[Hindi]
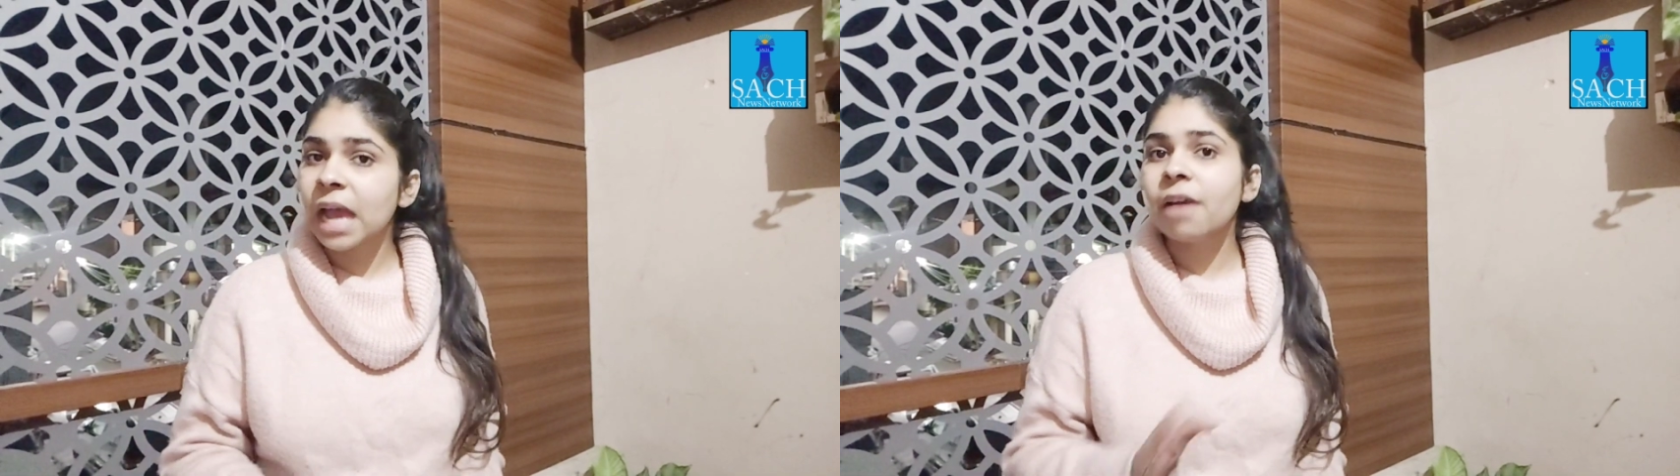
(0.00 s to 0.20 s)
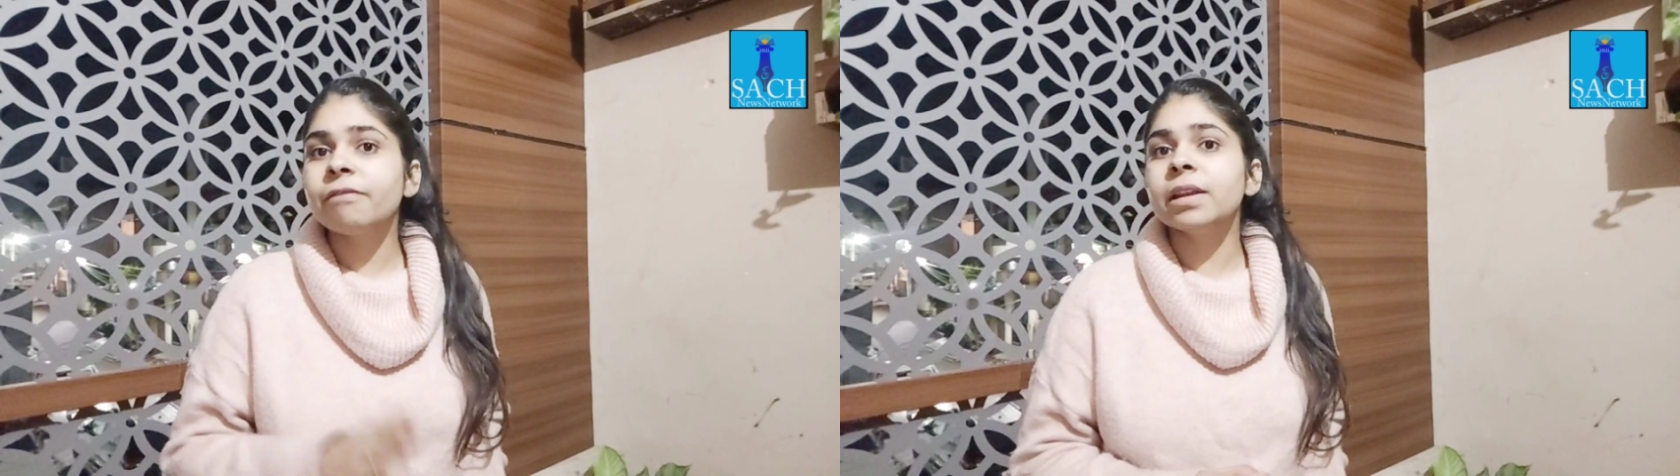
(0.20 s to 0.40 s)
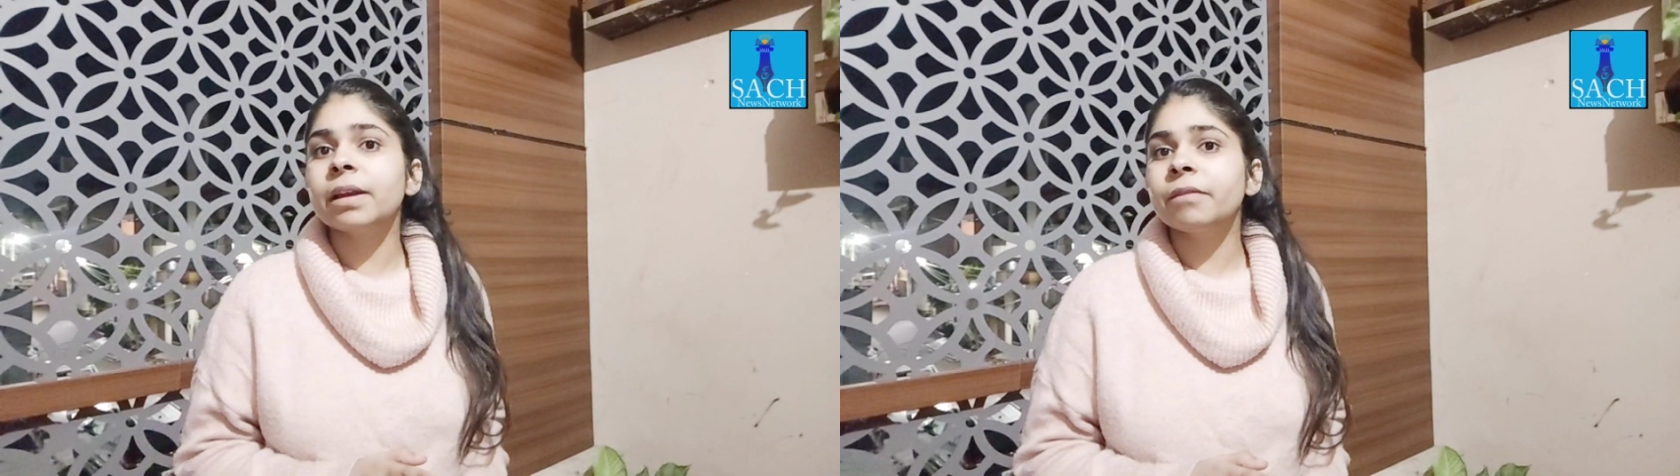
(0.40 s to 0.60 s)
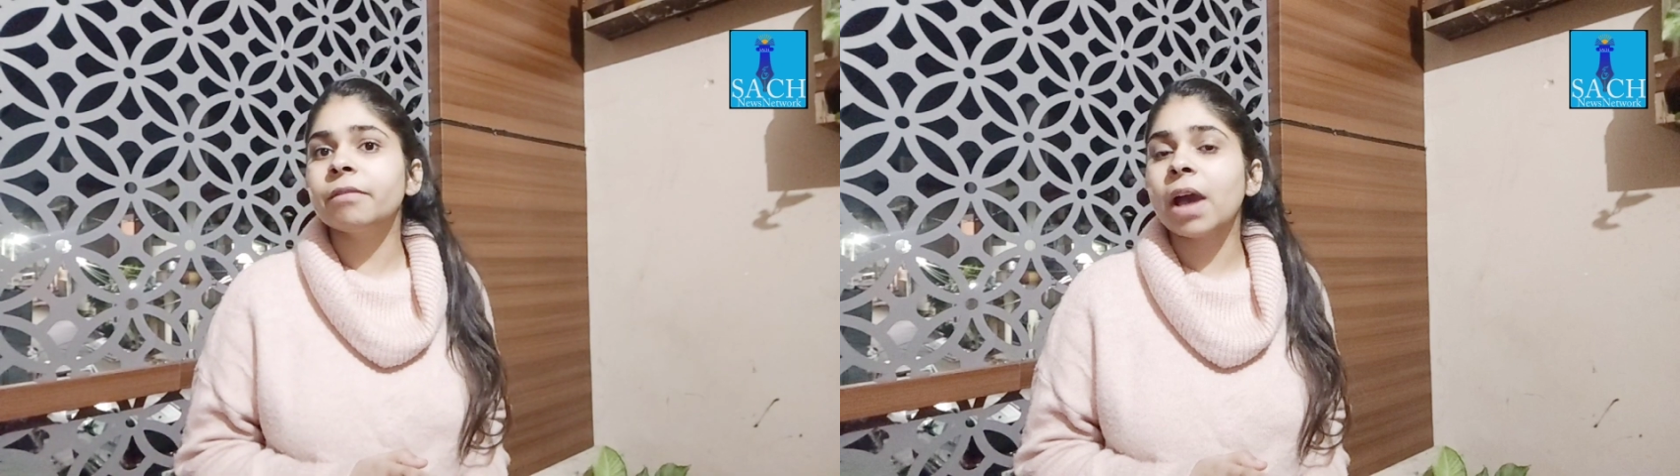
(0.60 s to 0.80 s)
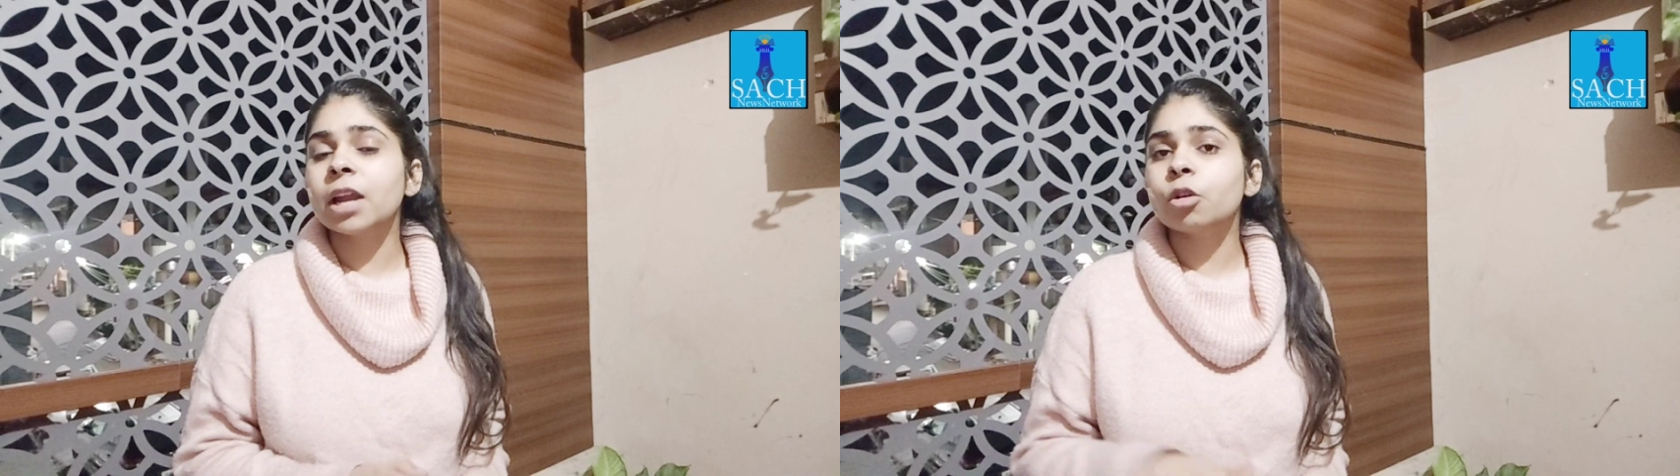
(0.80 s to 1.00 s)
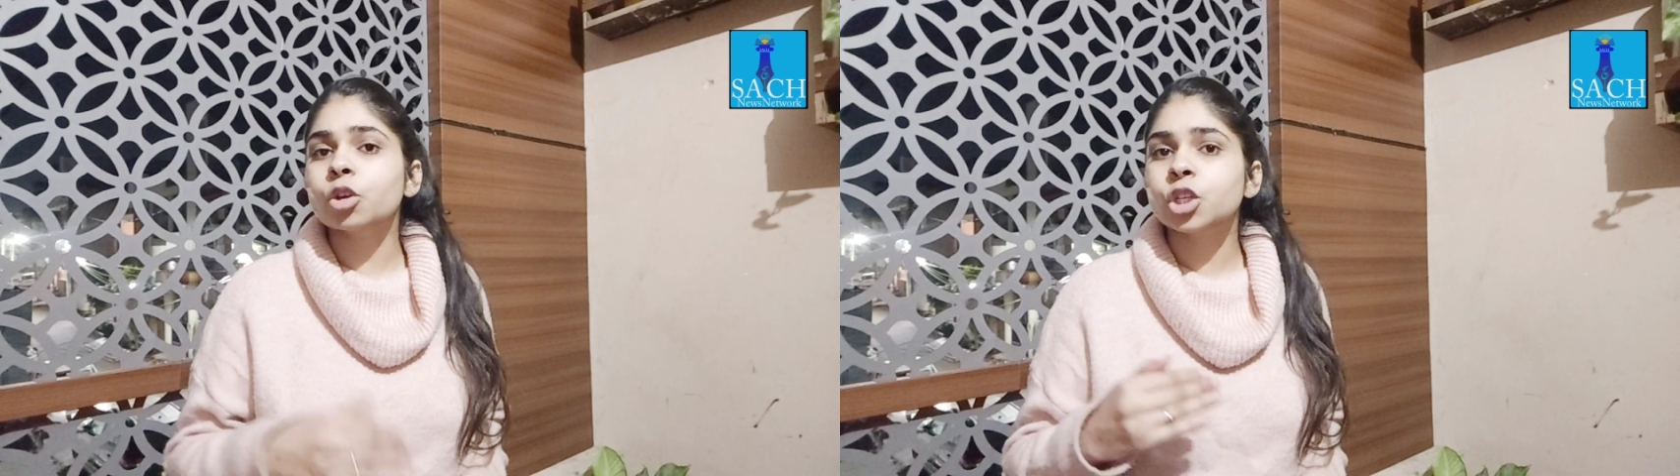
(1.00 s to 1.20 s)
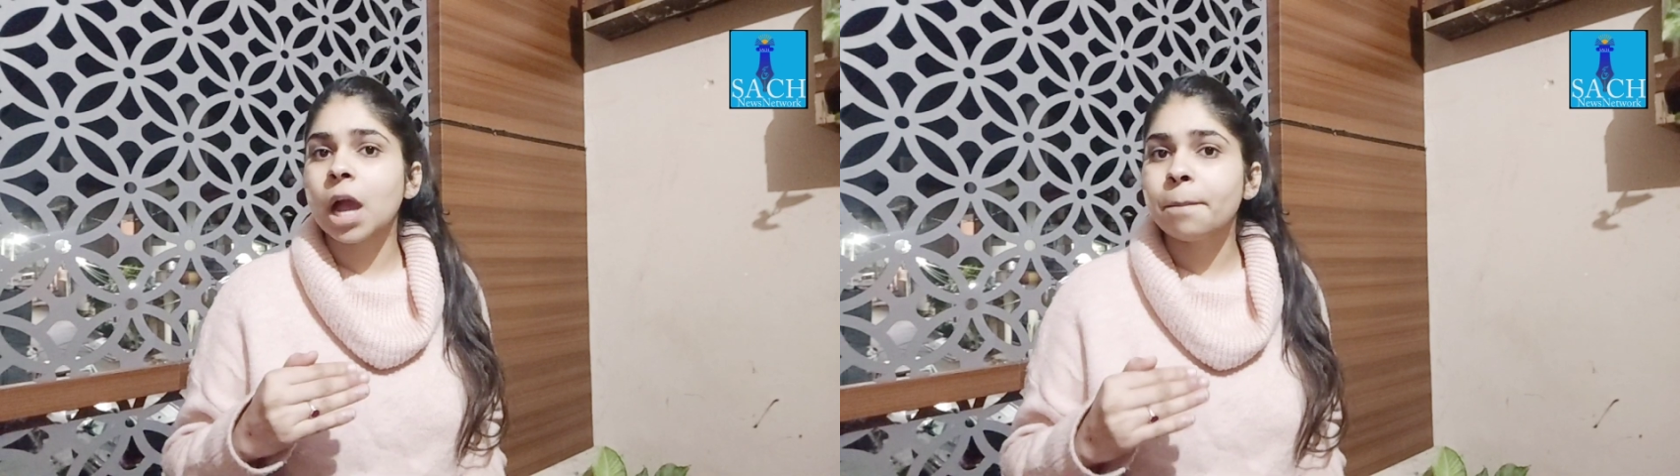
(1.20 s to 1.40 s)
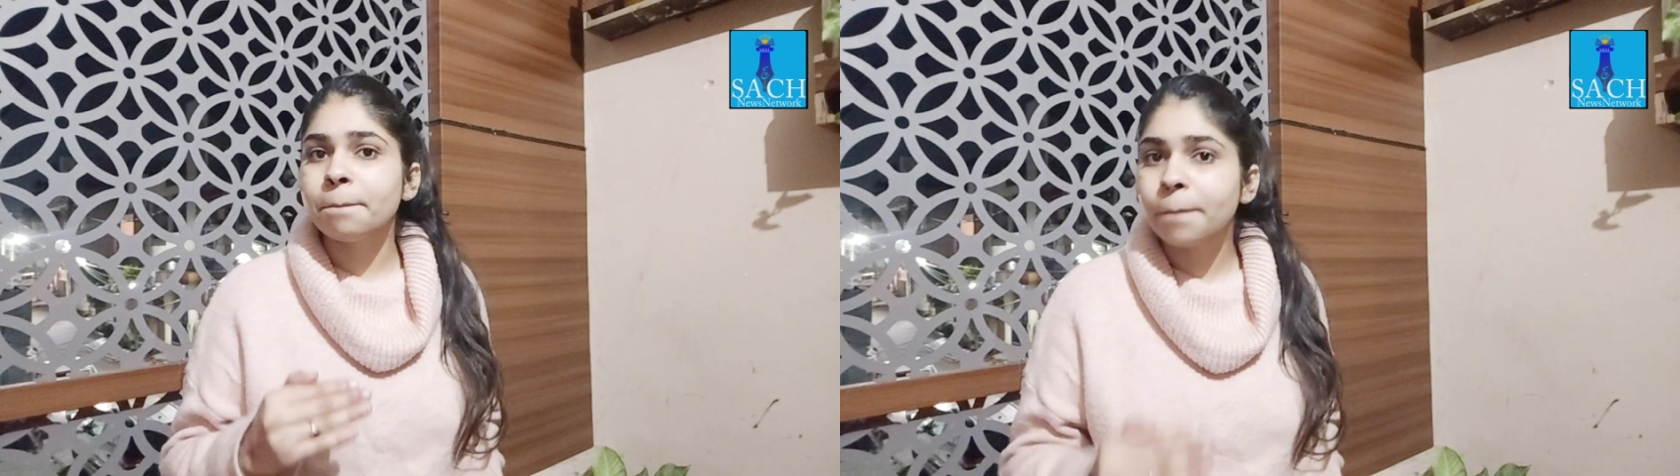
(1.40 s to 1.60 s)
या फिर रविवार को
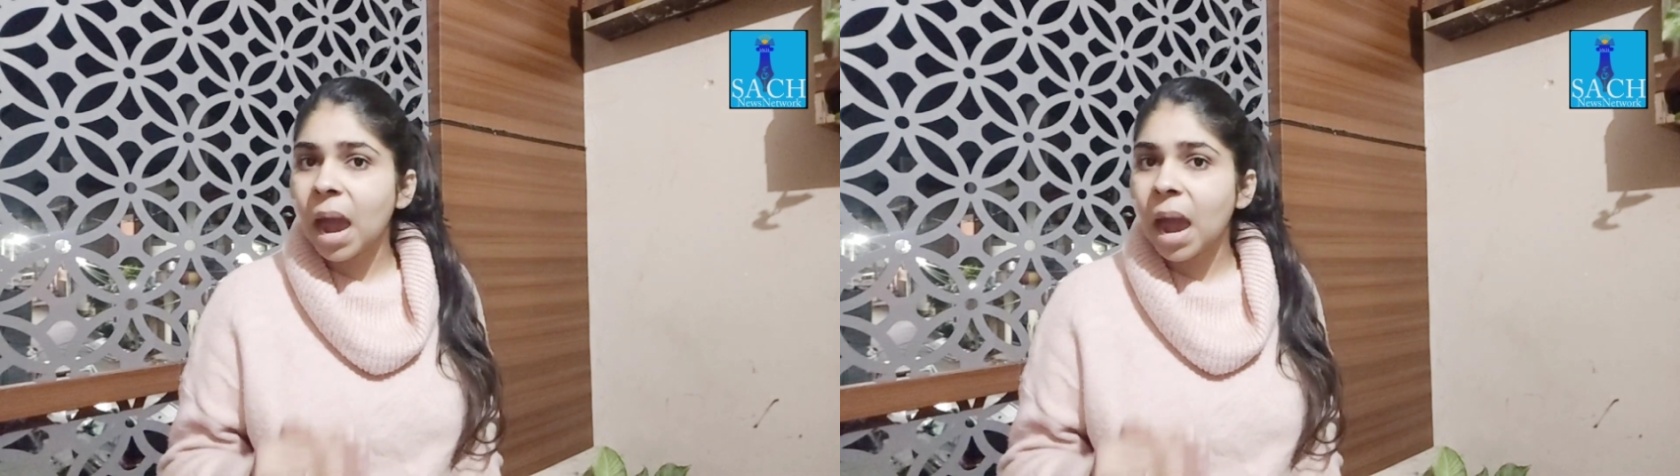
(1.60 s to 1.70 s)
शाम